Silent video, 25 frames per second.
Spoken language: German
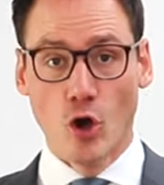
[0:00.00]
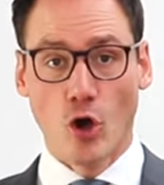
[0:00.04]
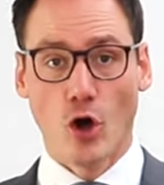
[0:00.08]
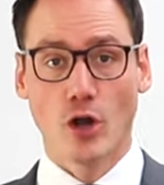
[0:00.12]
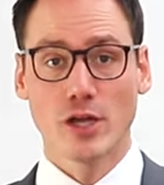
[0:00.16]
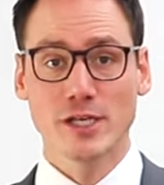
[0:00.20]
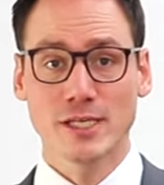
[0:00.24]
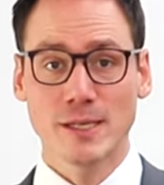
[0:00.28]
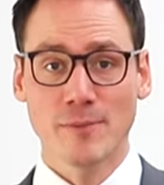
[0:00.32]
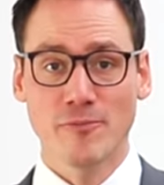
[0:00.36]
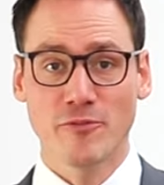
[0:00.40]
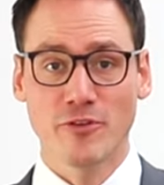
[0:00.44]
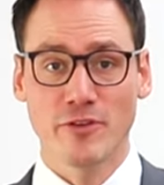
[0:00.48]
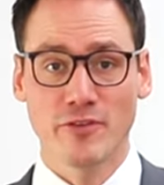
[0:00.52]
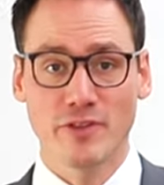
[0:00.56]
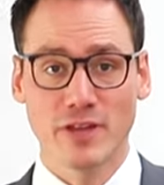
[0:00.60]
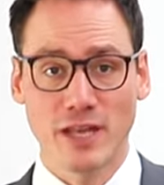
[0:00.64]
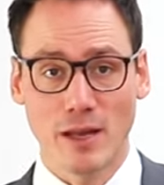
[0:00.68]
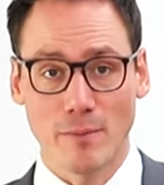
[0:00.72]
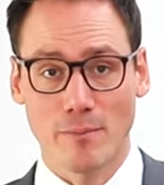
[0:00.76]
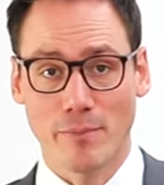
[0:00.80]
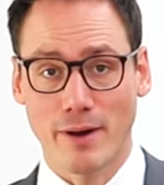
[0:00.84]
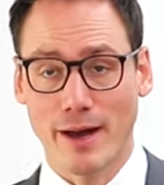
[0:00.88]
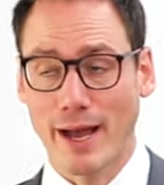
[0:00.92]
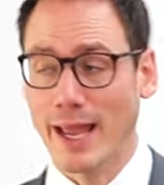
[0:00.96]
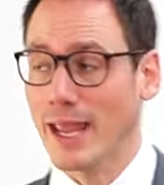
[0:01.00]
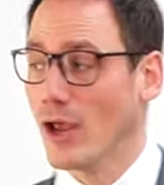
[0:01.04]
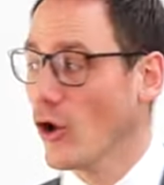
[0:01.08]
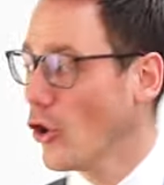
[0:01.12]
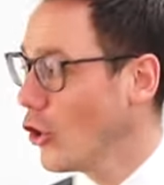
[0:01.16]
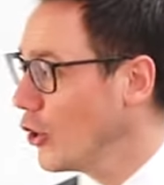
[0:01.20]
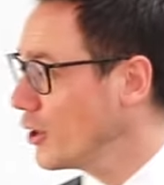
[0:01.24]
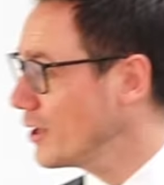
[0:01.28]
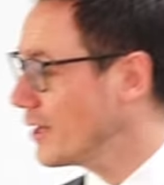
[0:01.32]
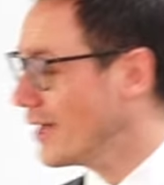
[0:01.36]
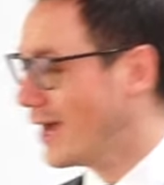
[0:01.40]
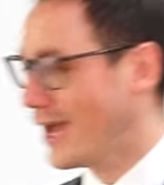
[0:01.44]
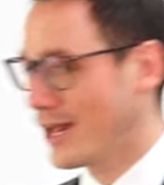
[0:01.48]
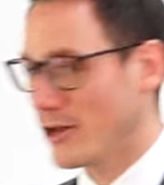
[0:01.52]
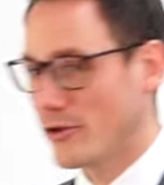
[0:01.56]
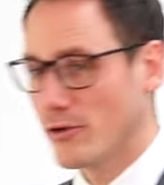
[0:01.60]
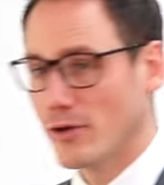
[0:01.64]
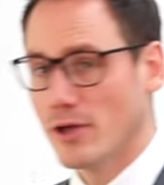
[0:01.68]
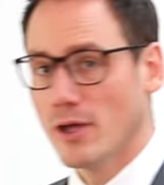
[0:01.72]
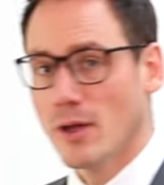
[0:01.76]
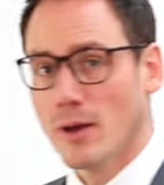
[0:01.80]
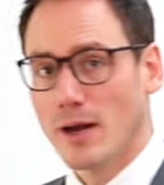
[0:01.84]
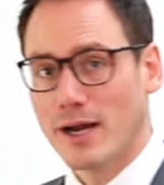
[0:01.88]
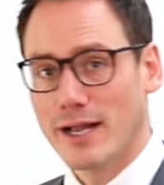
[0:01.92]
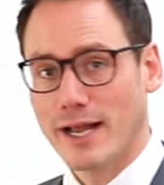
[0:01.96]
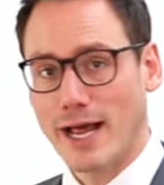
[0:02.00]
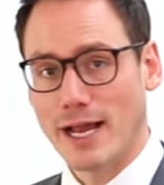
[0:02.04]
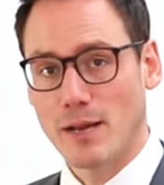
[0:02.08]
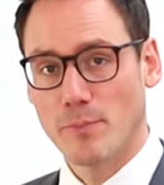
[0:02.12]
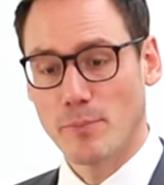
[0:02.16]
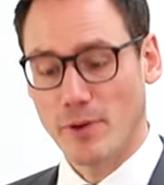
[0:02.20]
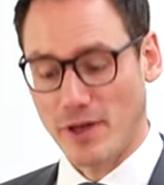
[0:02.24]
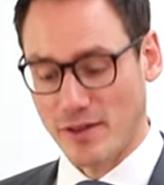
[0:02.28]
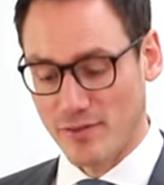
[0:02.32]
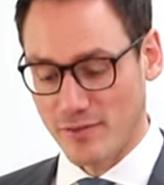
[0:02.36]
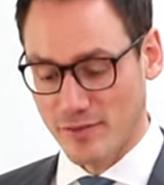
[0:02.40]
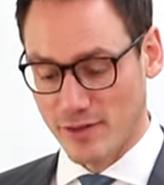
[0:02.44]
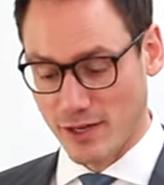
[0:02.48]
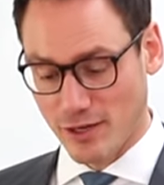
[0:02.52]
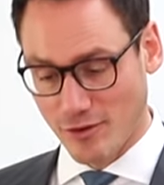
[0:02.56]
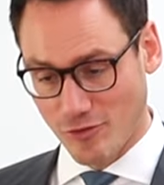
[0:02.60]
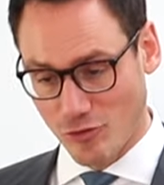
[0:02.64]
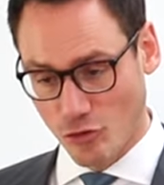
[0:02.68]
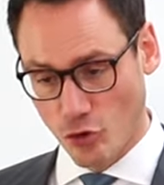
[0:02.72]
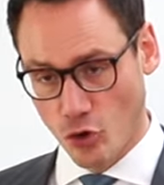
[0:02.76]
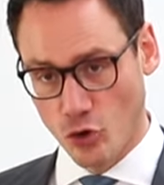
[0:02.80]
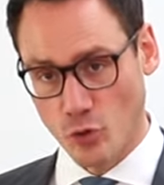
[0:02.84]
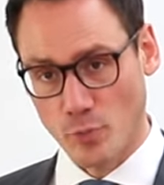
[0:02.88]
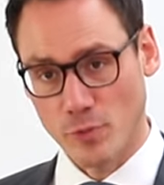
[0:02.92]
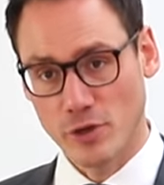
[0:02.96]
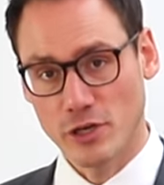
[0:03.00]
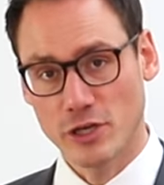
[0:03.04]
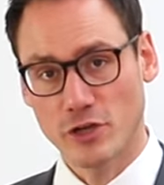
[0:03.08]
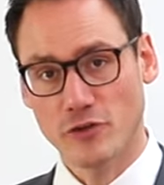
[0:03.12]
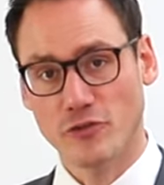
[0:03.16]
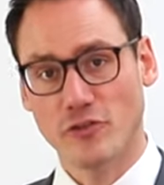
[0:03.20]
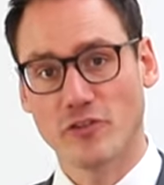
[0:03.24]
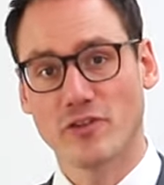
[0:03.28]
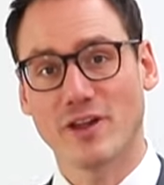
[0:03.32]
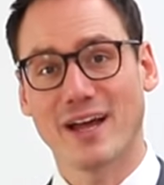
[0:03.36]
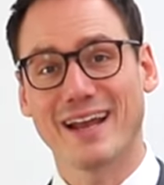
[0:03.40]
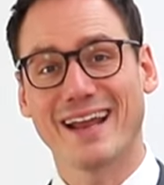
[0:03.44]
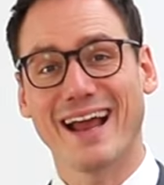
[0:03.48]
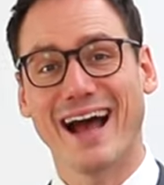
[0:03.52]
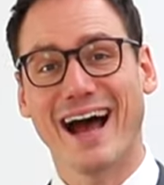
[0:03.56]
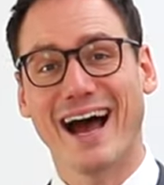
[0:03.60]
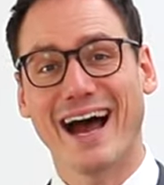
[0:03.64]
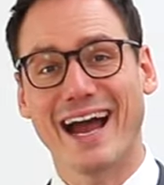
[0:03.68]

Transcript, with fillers: Und ich habe für Sie dabei heute eine kleine Präsentation, um genau zu sein,